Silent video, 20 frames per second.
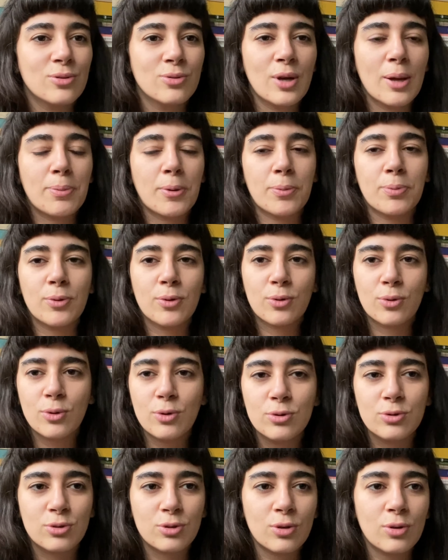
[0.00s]
lui è proprio
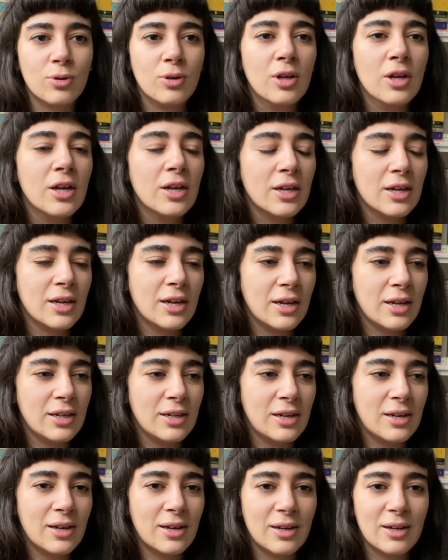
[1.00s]
contro eh,
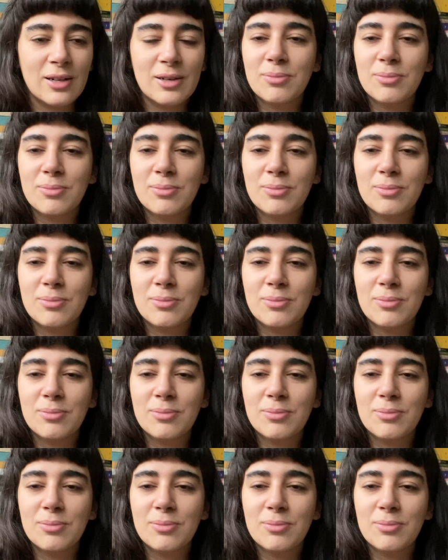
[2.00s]
il,